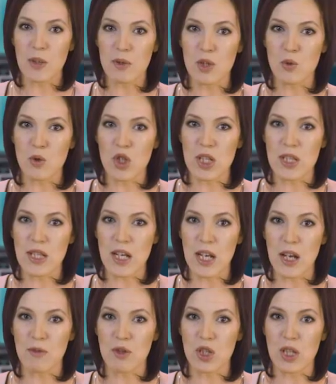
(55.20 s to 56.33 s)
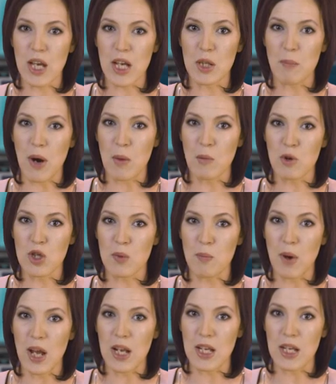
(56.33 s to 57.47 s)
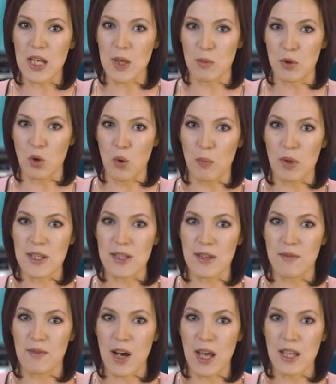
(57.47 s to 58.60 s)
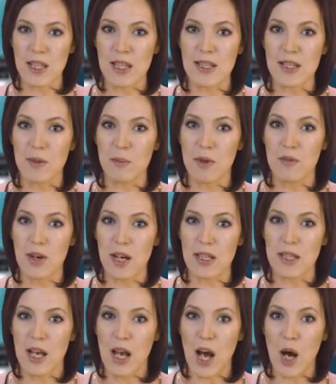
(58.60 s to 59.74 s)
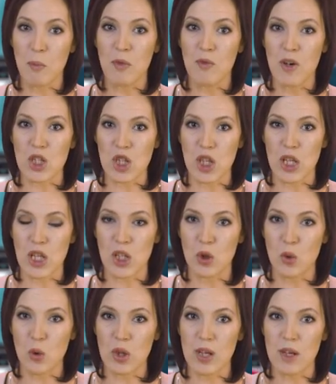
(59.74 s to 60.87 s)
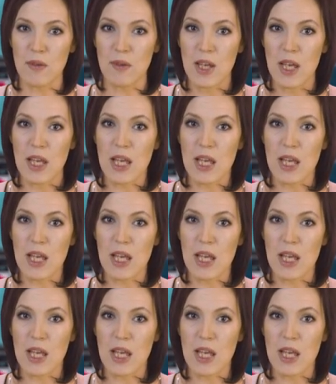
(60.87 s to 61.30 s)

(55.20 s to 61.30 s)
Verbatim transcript: случае церковь желает помочь больным, но призывает не забывать об уважении доноров и